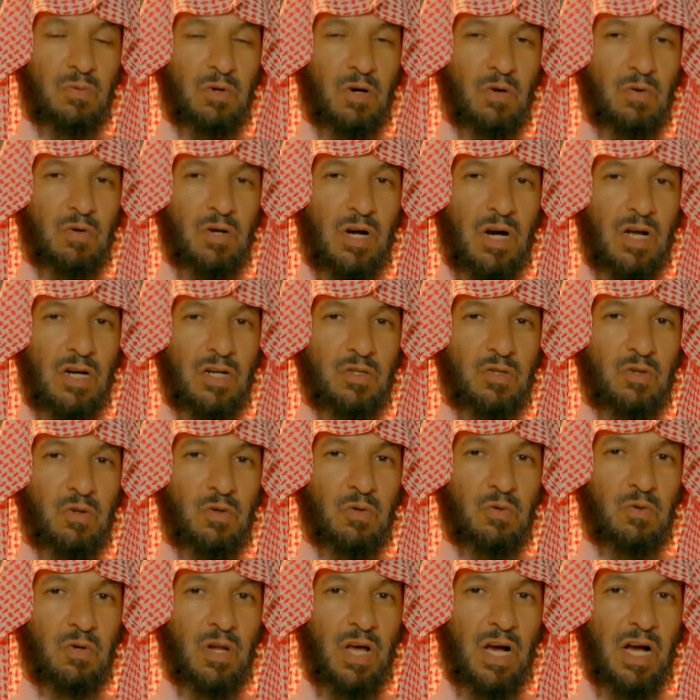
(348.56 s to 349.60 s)
لو كانت
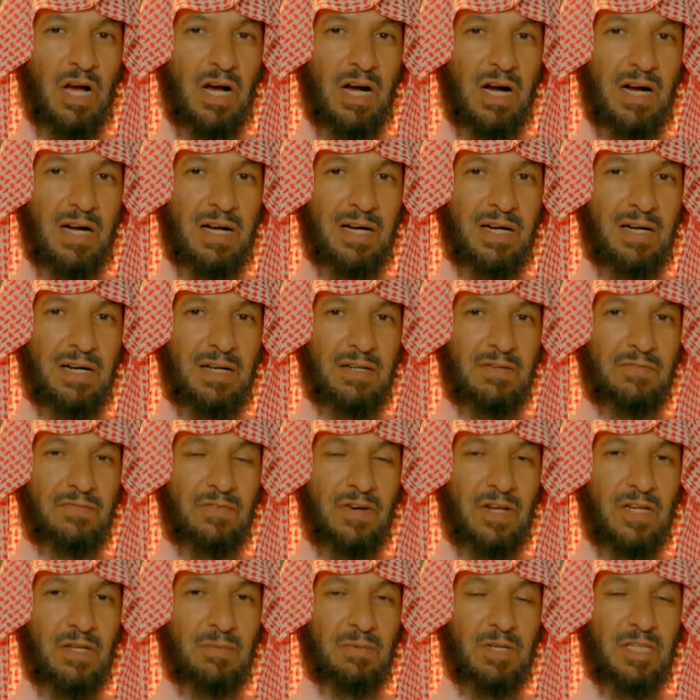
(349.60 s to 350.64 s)
الاولى حقا
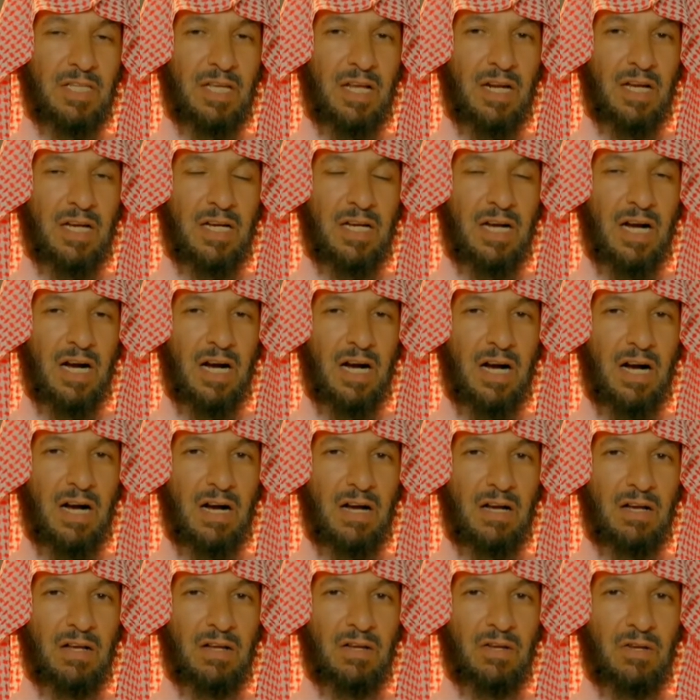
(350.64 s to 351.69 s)
فلم تركها
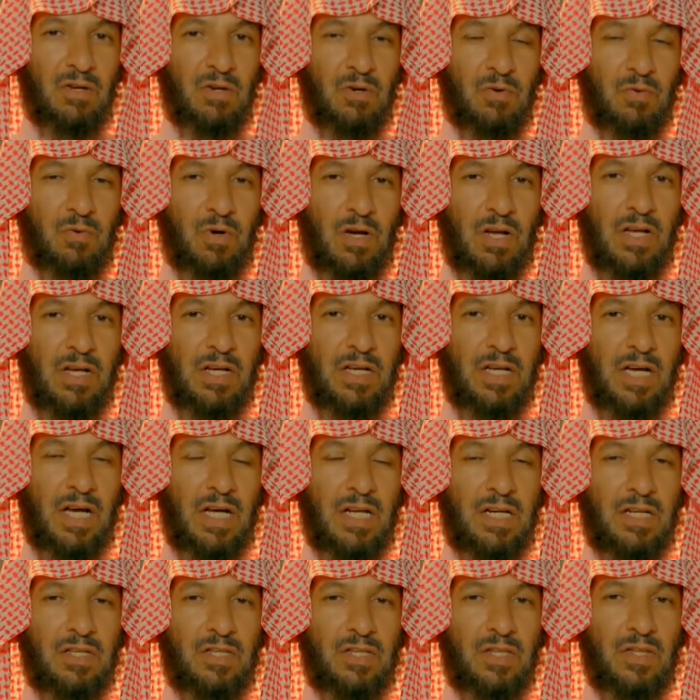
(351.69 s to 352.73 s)
وإن
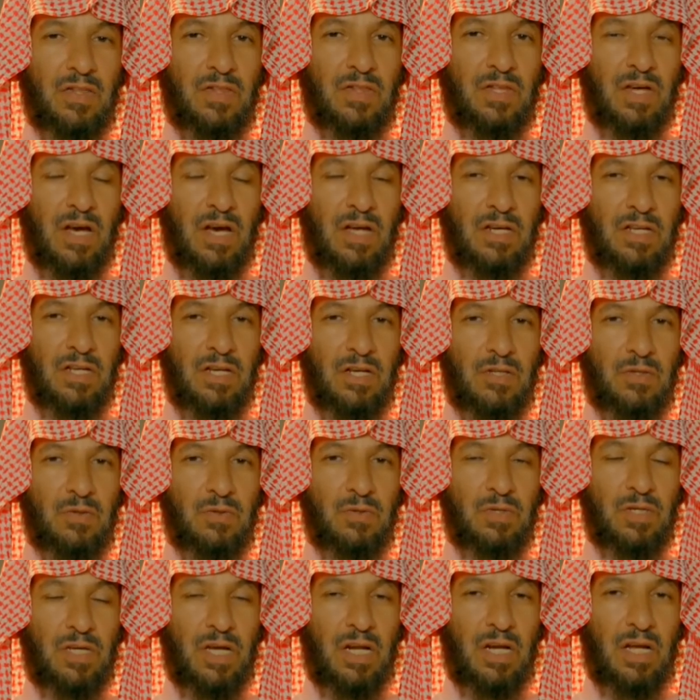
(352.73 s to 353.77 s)
كانت الثانية
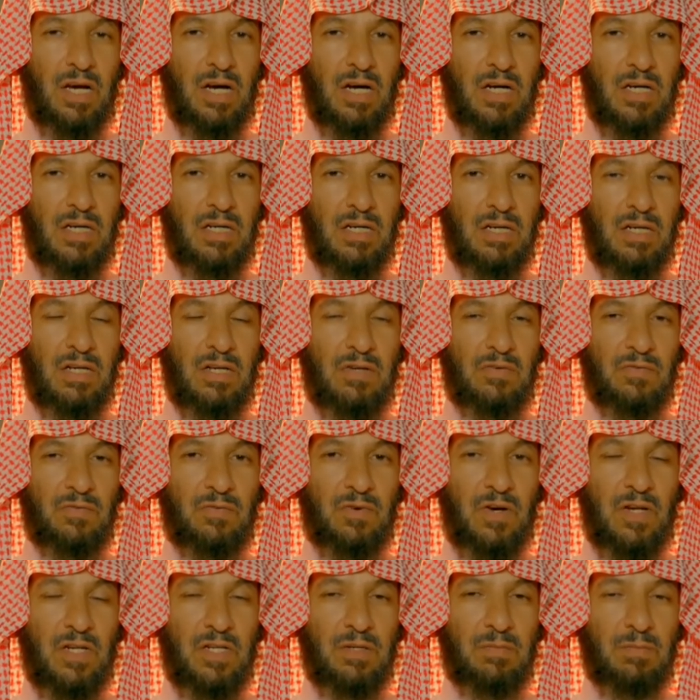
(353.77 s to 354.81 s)
هي الحق
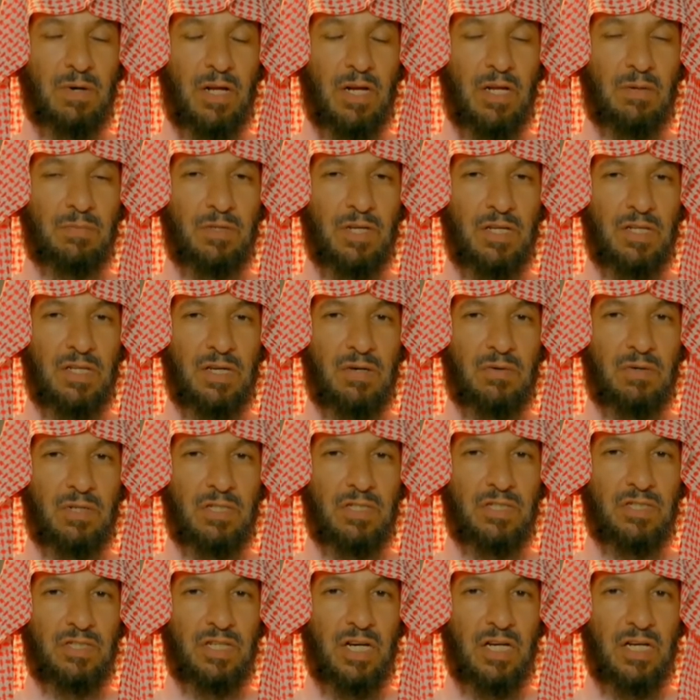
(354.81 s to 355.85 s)
فلم لم
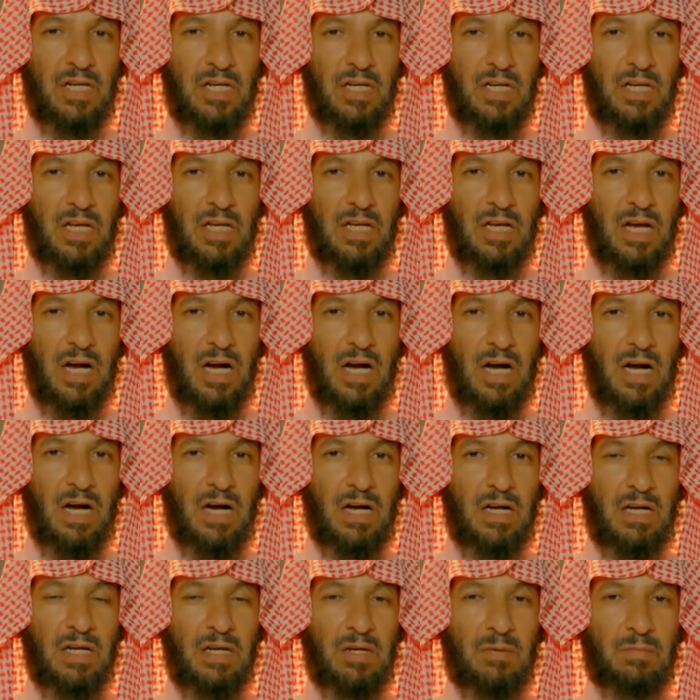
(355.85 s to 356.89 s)
يتوجه إليها
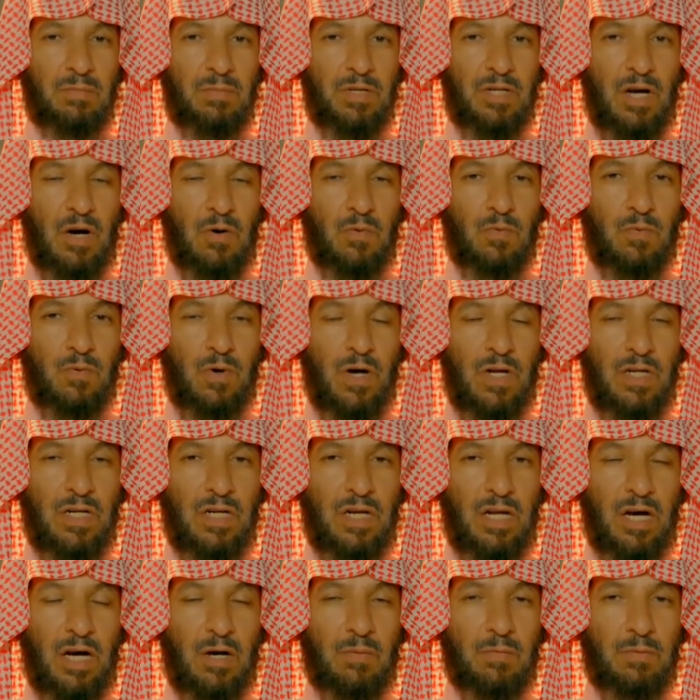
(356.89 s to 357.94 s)
من أول
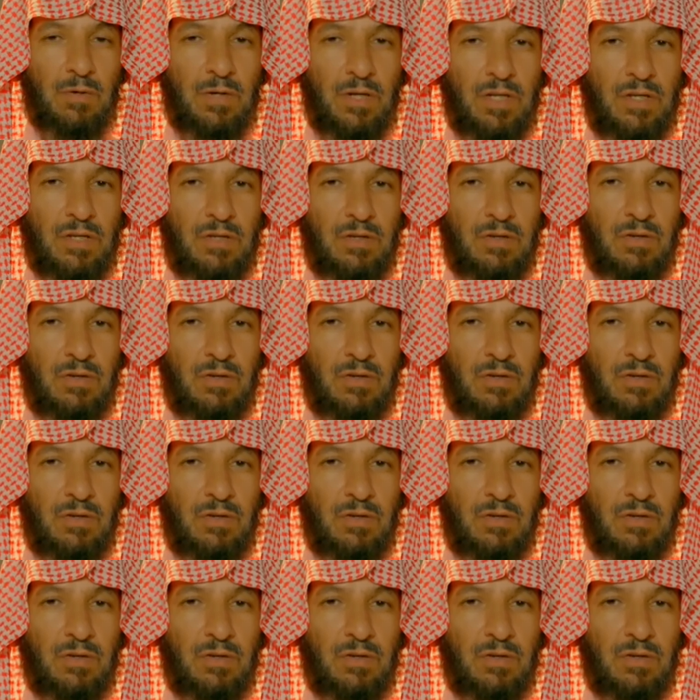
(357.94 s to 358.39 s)
الأمر